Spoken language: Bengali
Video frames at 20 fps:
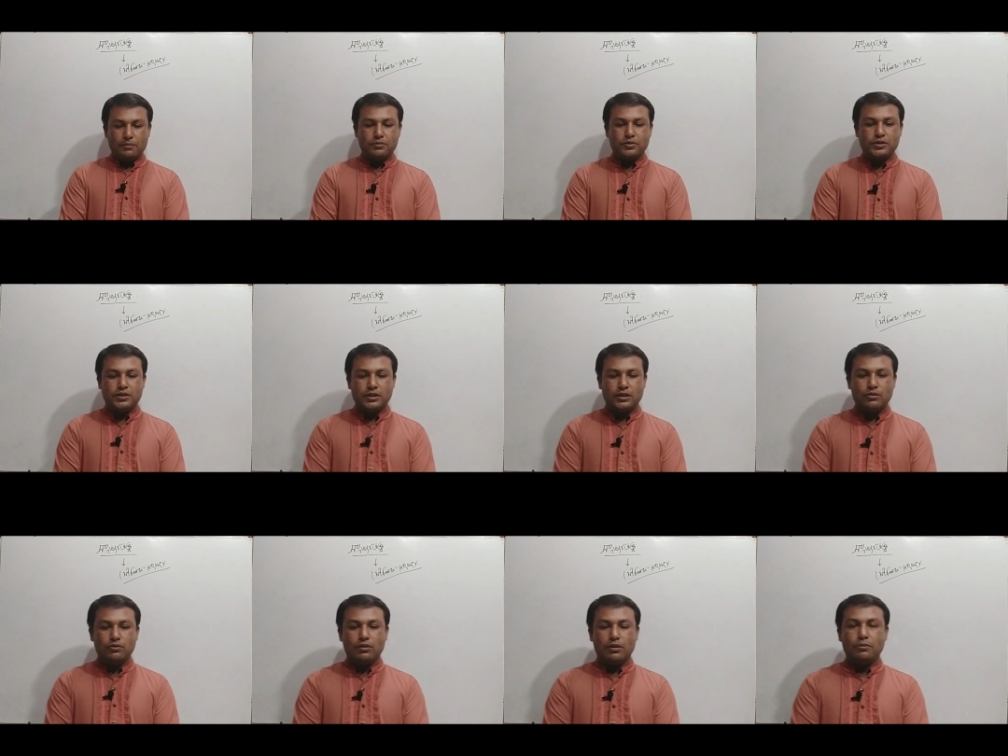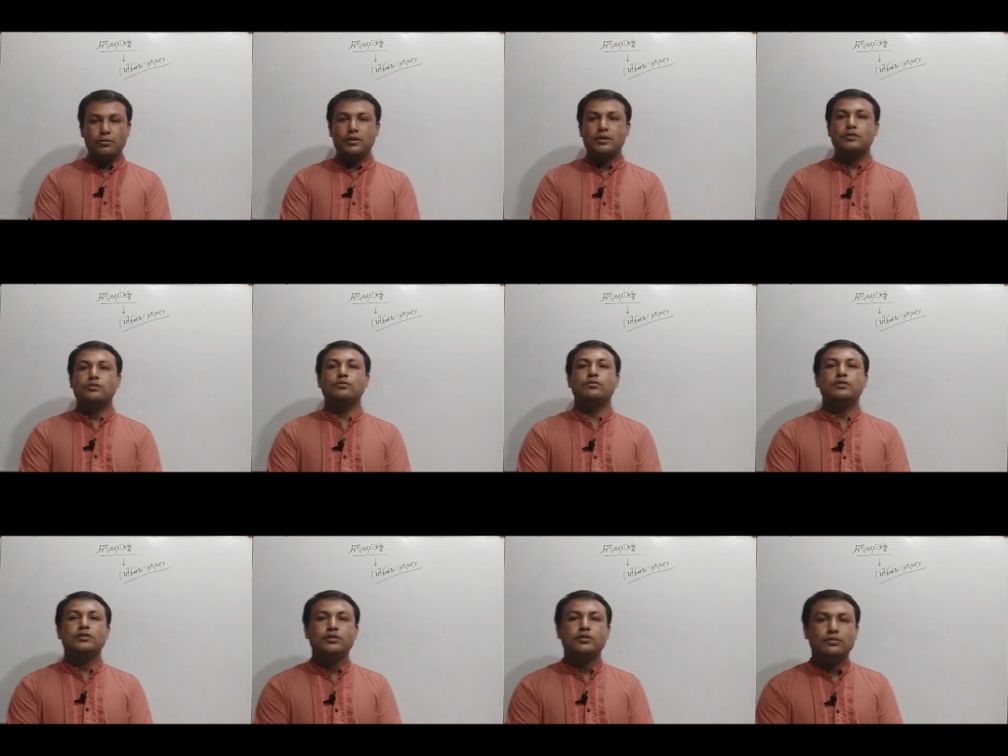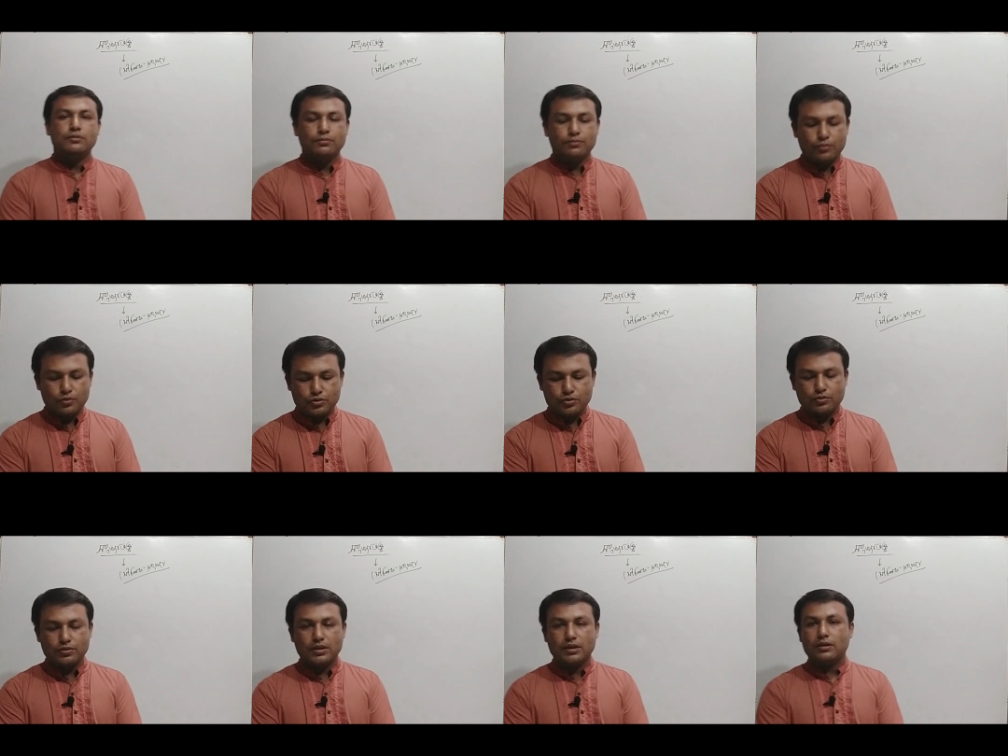এমসিকিউ এবং কিছু
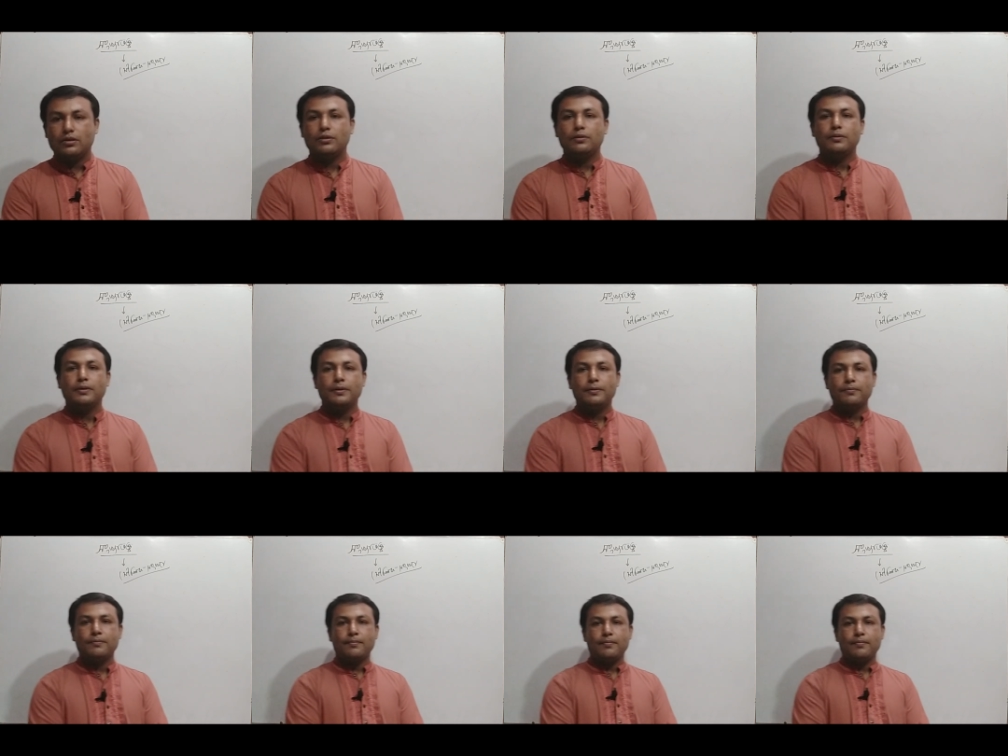প্রশ্ন দেওয়া হবে